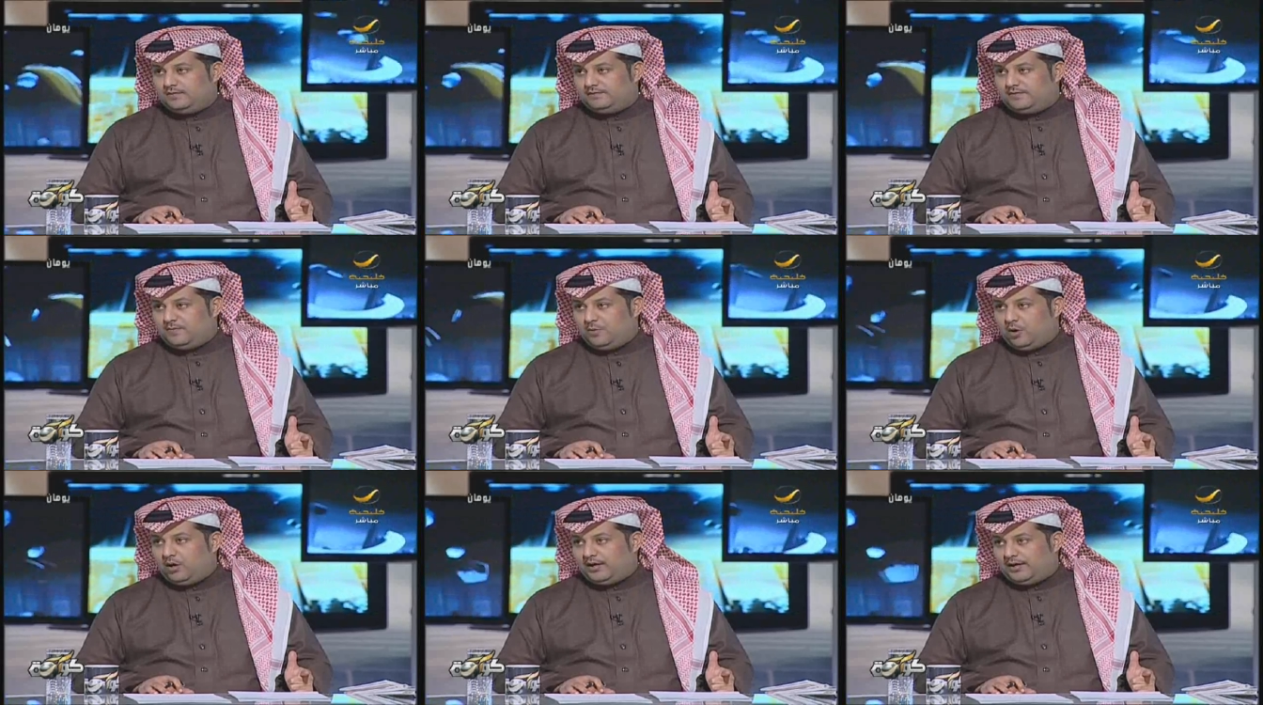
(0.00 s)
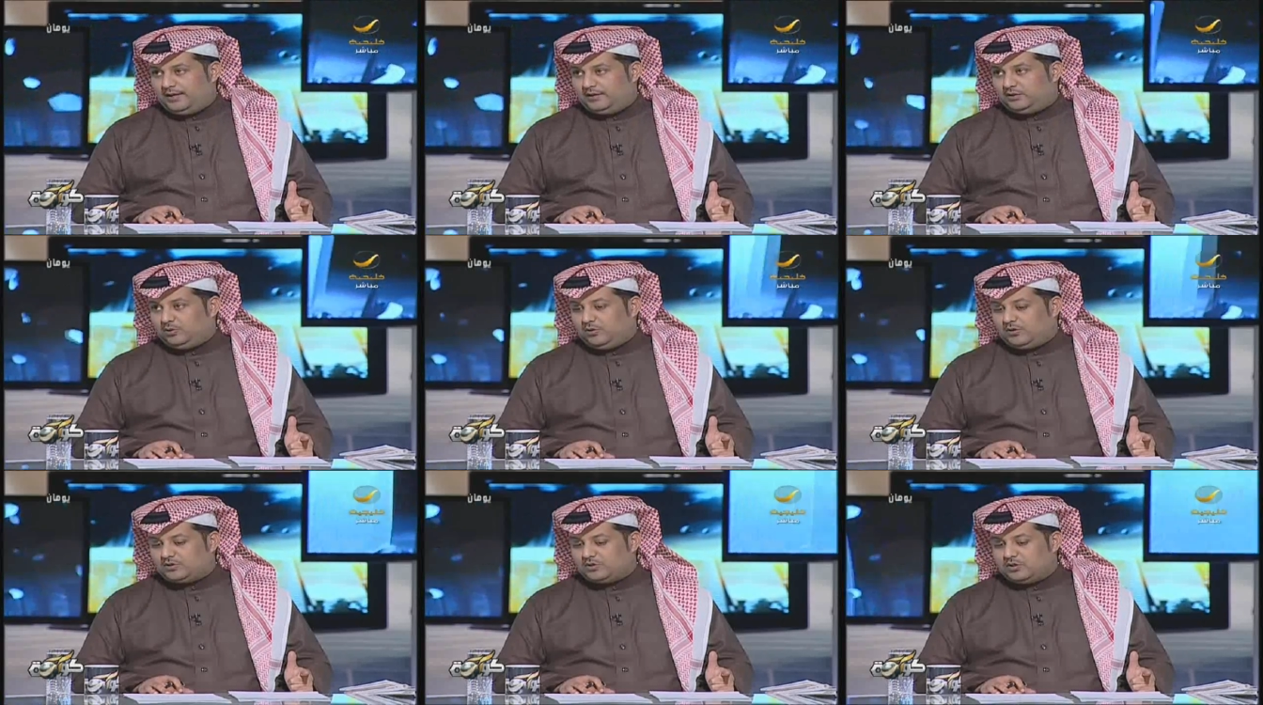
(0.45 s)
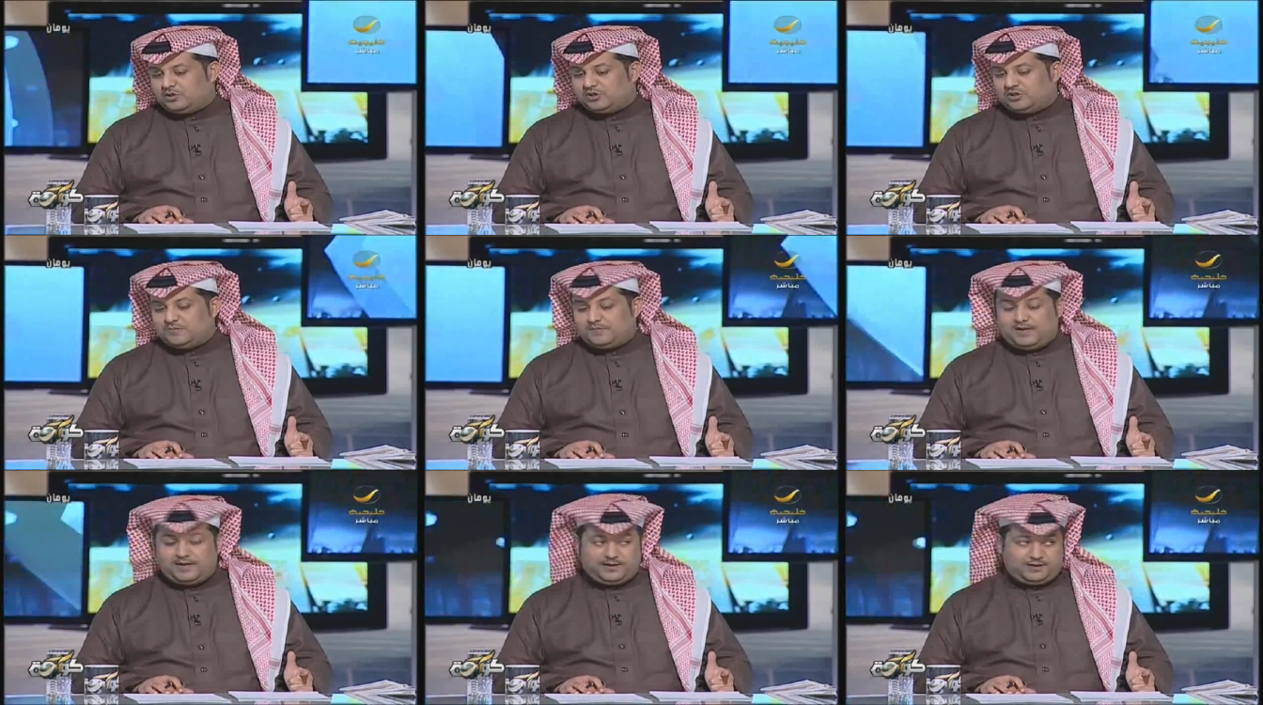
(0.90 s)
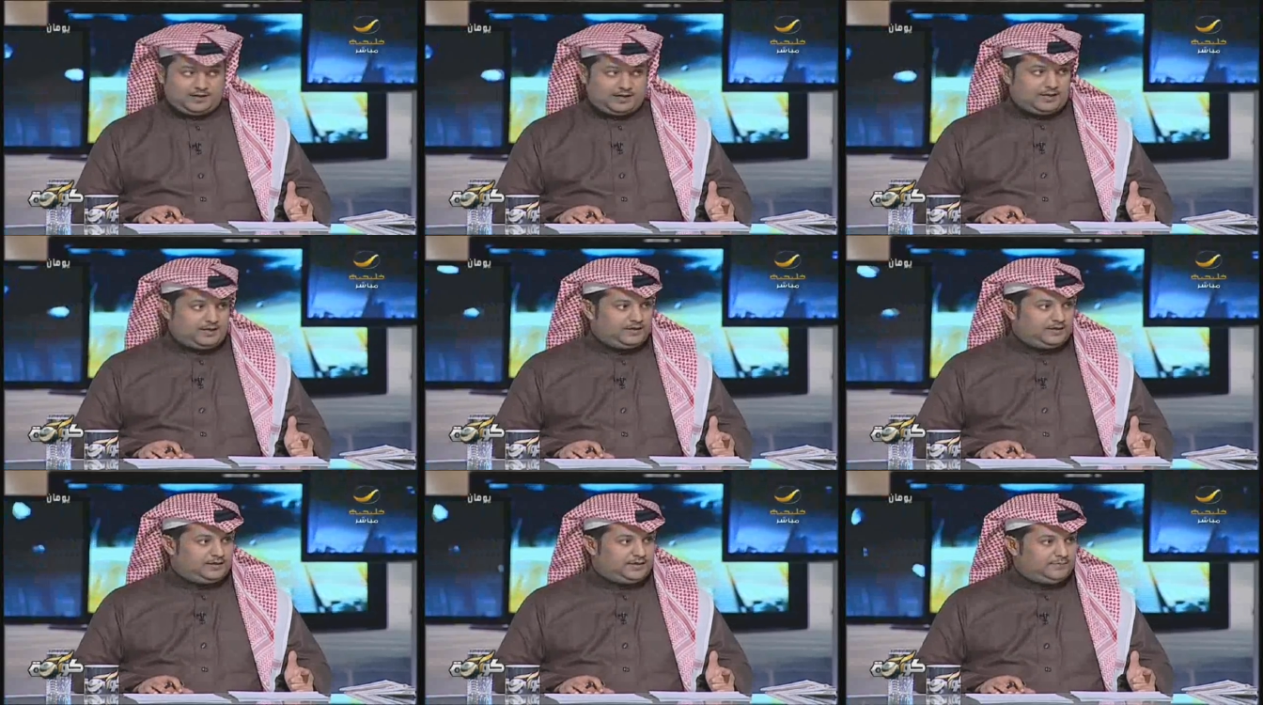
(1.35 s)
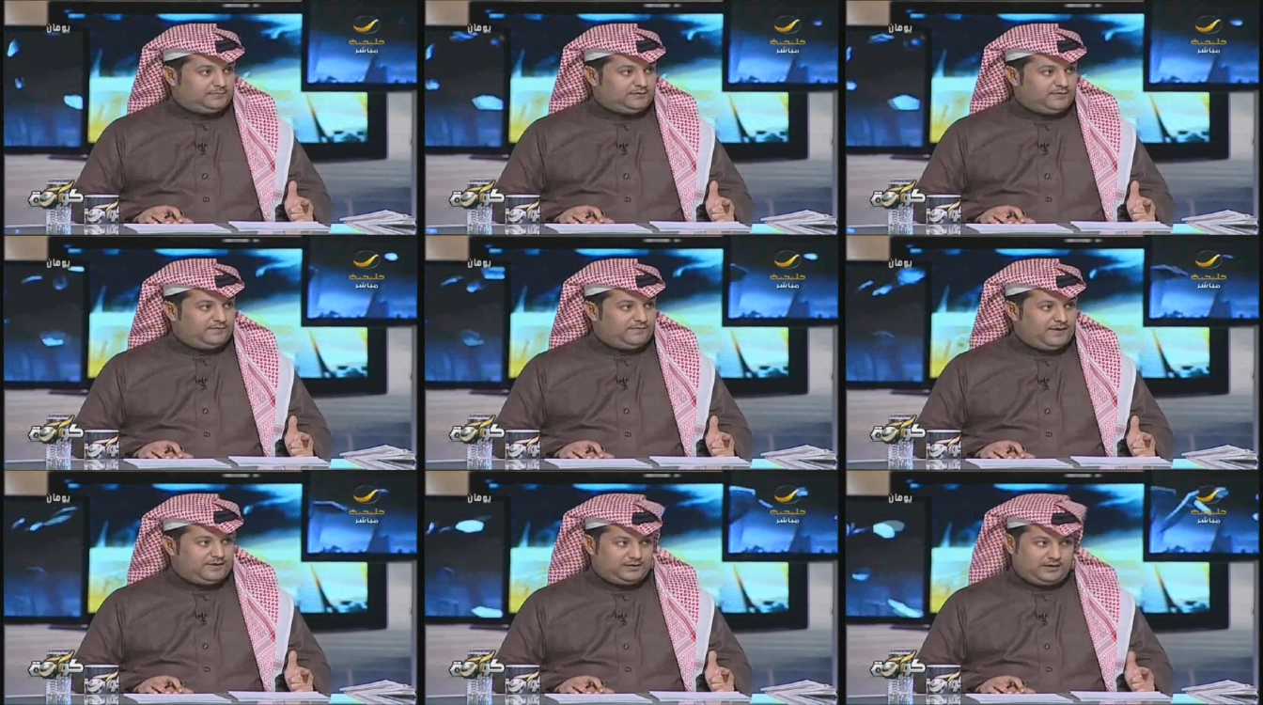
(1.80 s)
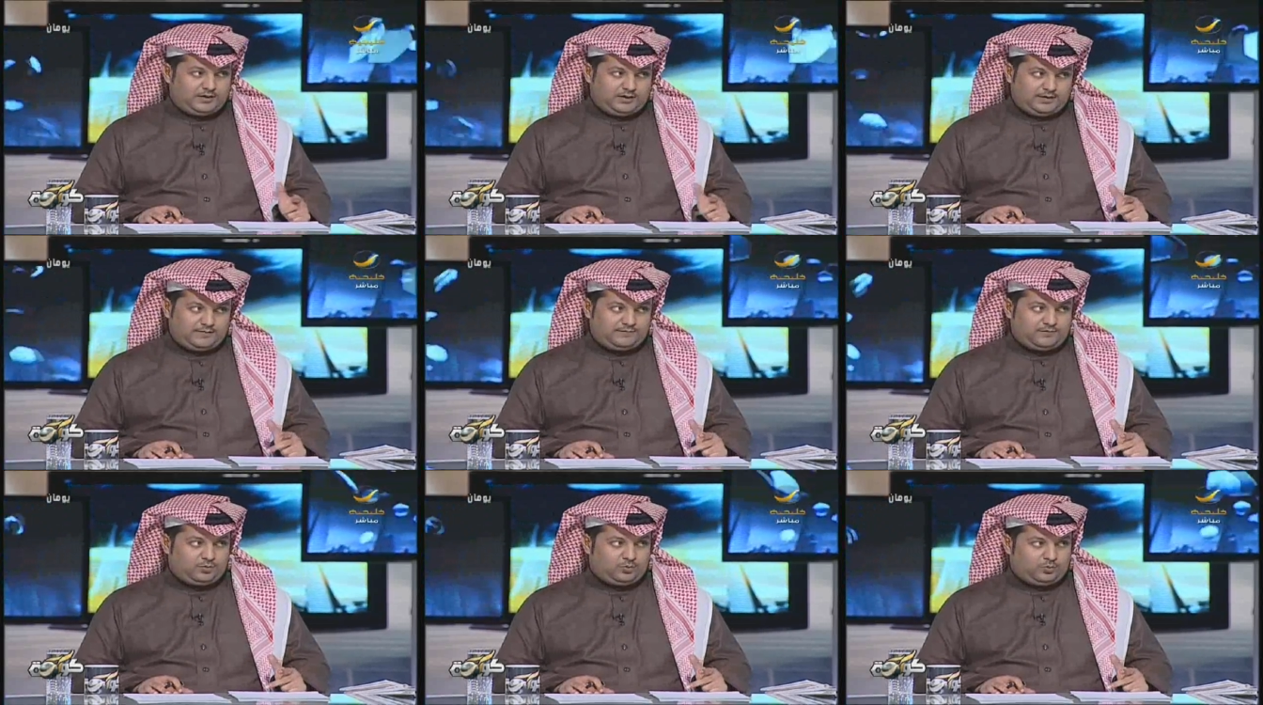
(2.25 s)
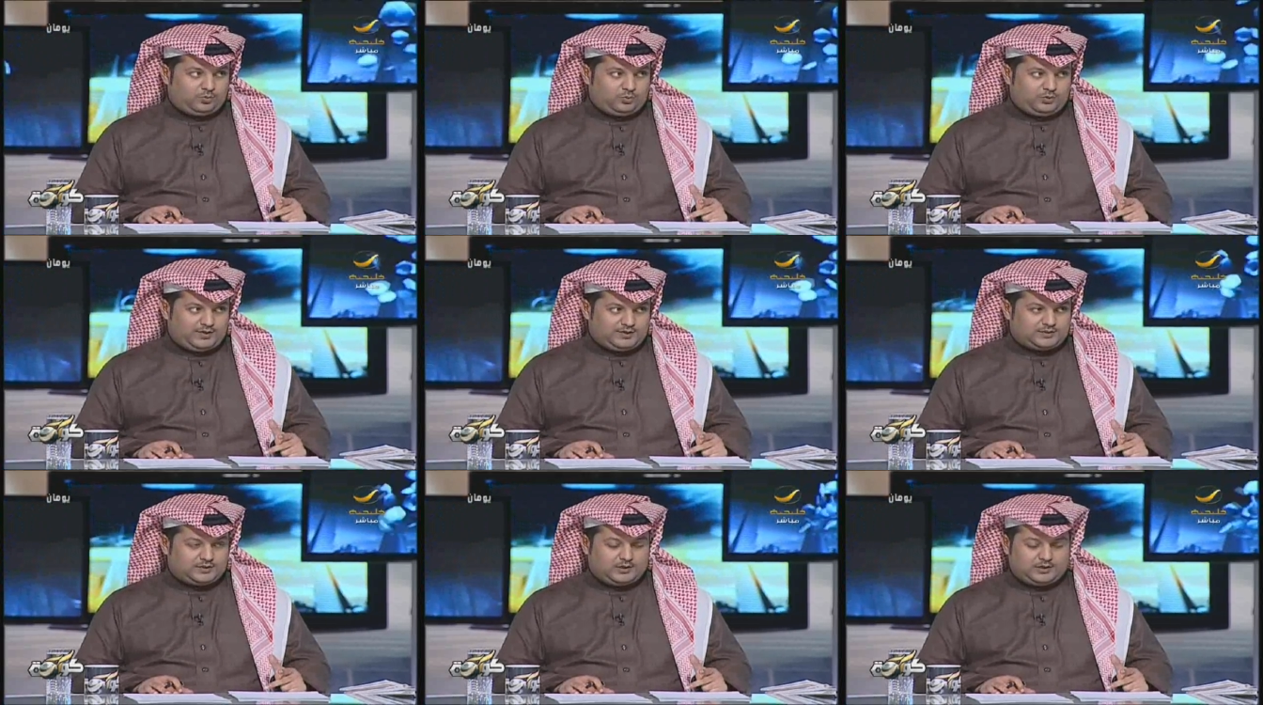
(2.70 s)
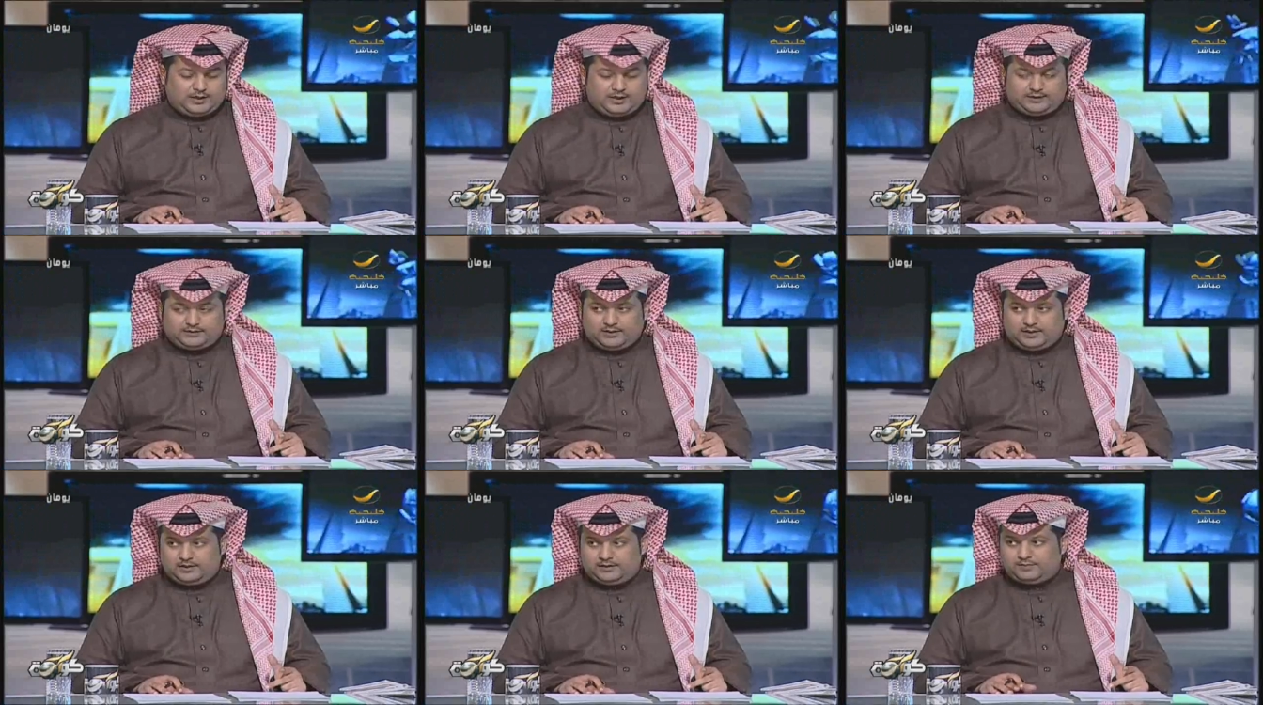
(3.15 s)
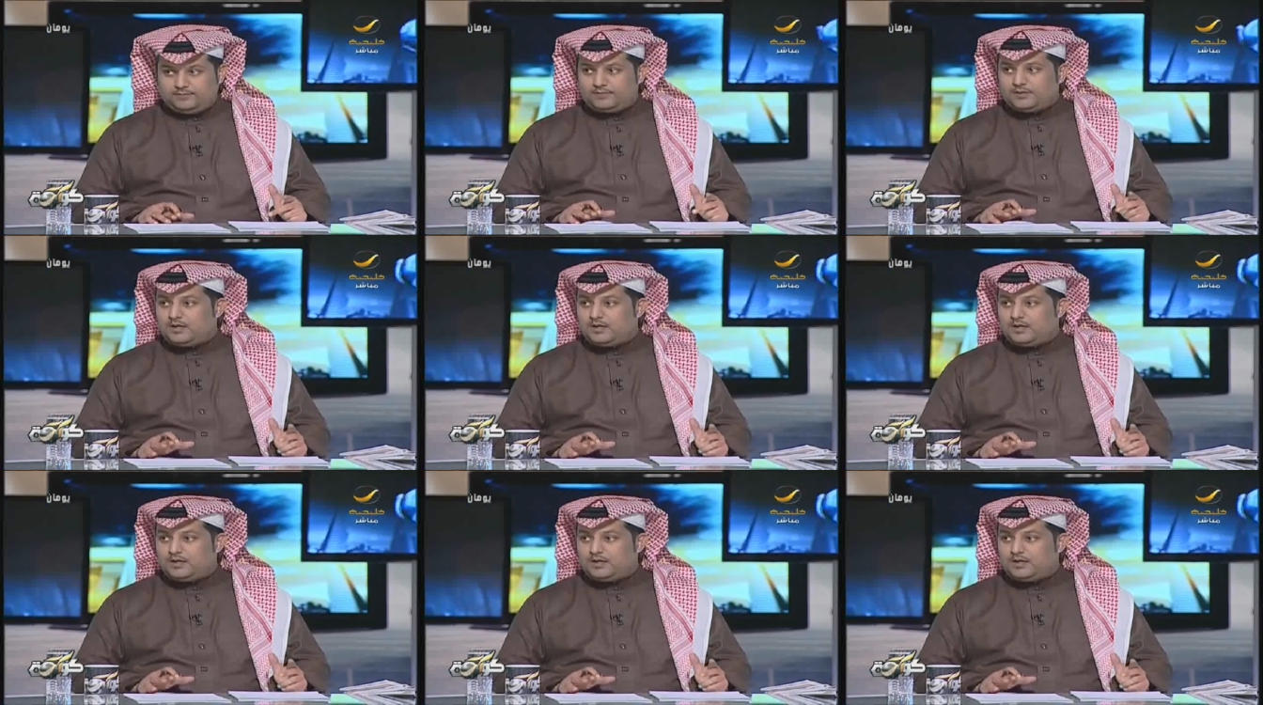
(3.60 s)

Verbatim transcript: في مواقع التواصل الاجتماعي عن الكابتن فهد الهريفي وياسر القحطاني